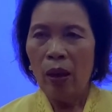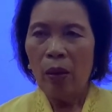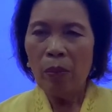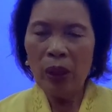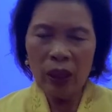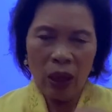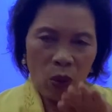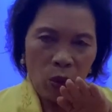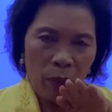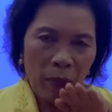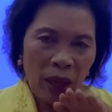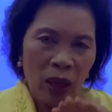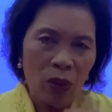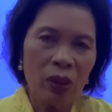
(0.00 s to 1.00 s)
เพราะถ้าคุณ
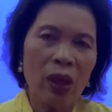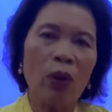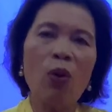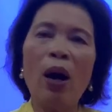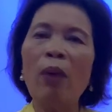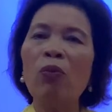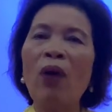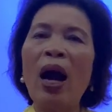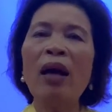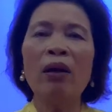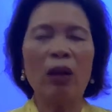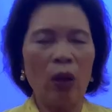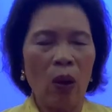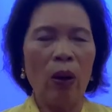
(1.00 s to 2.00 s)
ไม่รู้จักความว่าง
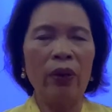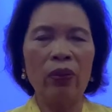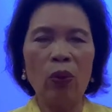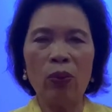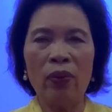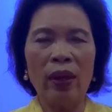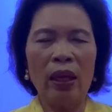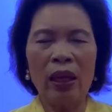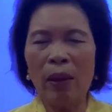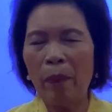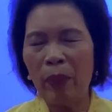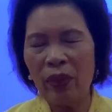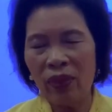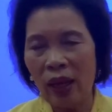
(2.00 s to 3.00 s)
ก่อนตรงนี้เนี่ย
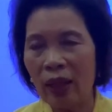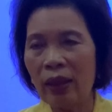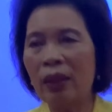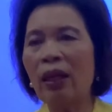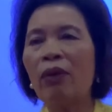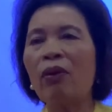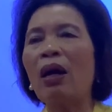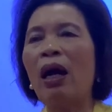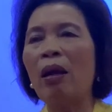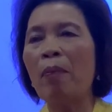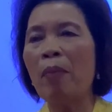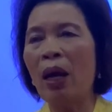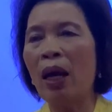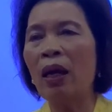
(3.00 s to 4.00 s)
มันอันตราย
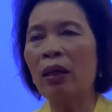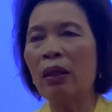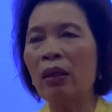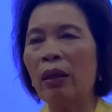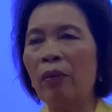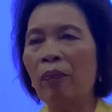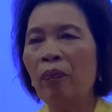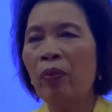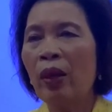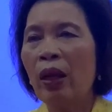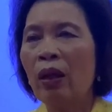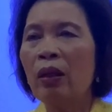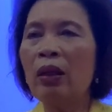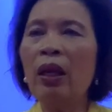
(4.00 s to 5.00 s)
มากเลย
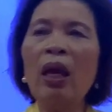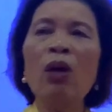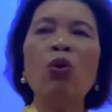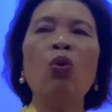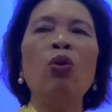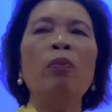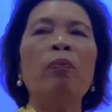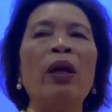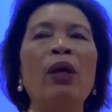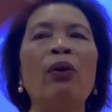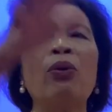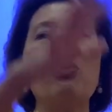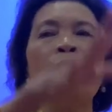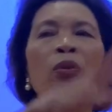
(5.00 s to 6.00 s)
ยิ่งคุณไป
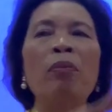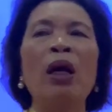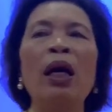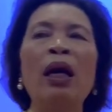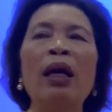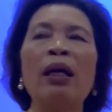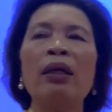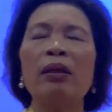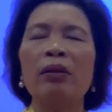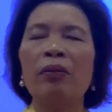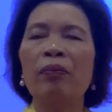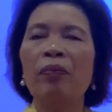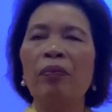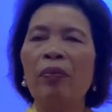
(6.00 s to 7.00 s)
รู้มาก
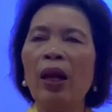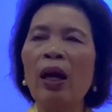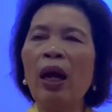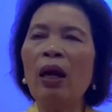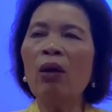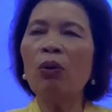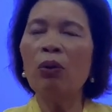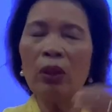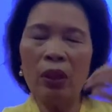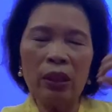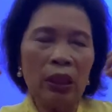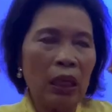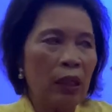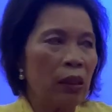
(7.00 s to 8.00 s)
นะคะคุณก็
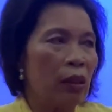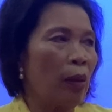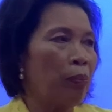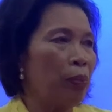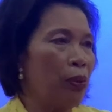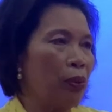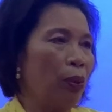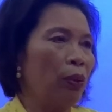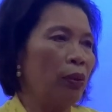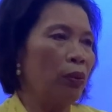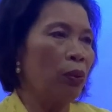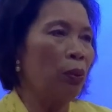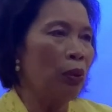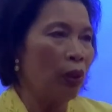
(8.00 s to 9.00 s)
ยิ่งสับสน
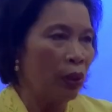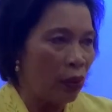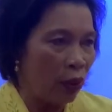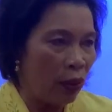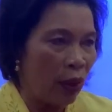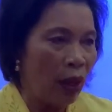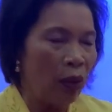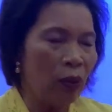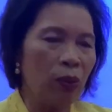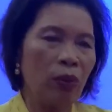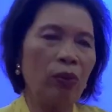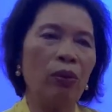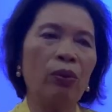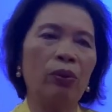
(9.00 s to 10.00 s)
คุณก็จะยิ่งงุน
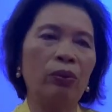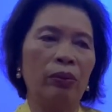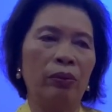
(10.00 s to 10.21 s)
งง